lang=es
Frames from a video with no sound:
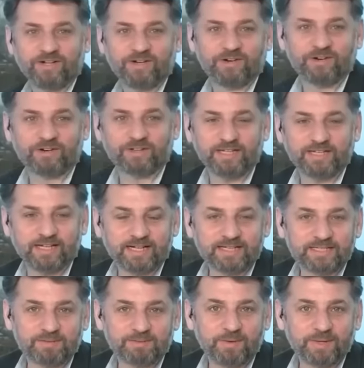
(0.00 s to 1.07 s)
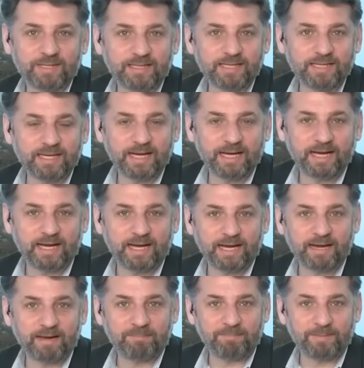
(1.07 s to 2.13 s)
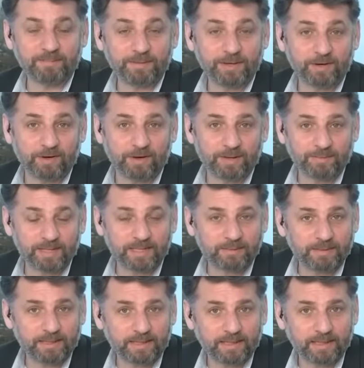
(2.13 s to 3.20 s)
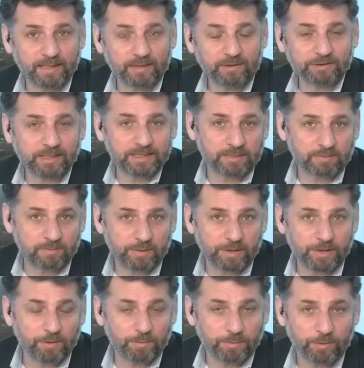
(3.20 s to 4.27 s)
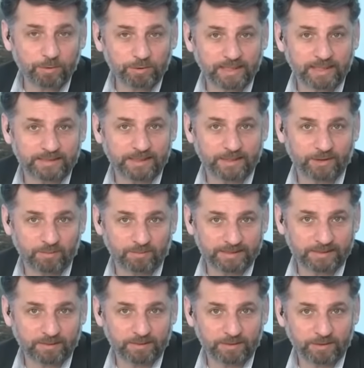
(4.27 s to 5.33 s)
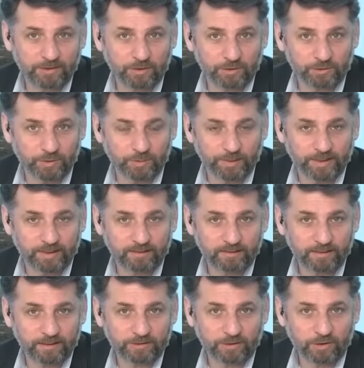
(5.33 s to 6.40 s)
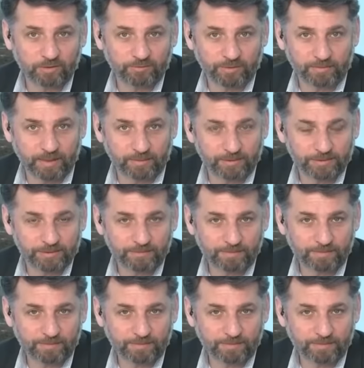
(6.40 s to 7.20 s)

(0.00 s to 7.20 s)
Cortita, Guillermo, buen día. primero, evidentemente, entonces Guillermo Moreno vota a Sergio Massa el 22 de octubre. Esto lo confirmamos.